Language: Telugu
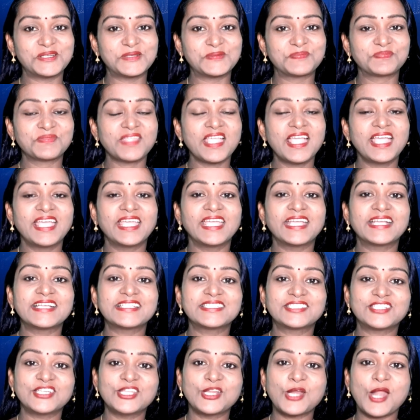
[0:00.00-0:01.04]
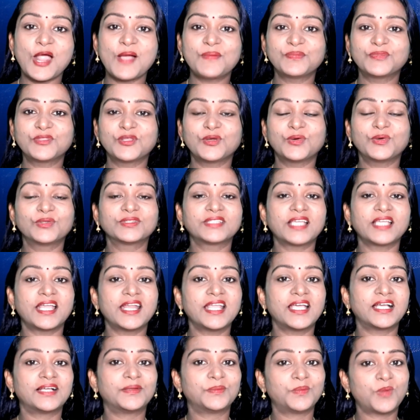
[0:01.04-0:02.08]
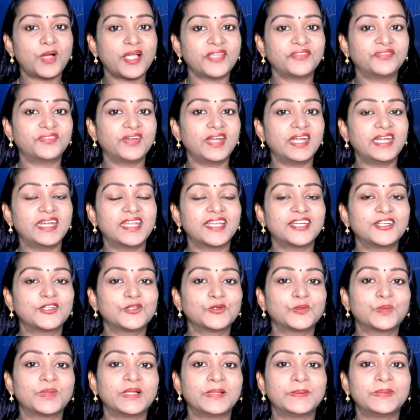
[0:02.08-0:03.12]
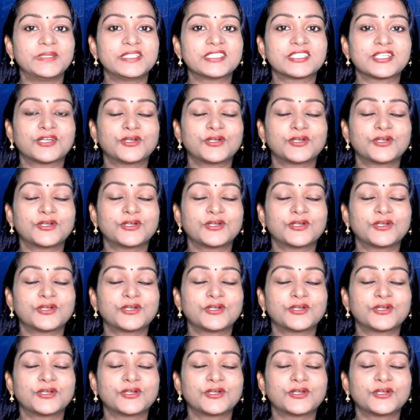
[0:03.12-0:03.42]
ఇక శ్రీరామ్తో తన బాయ్ ఫ్రెండ్ అంటూ పిలిపించుకోవడం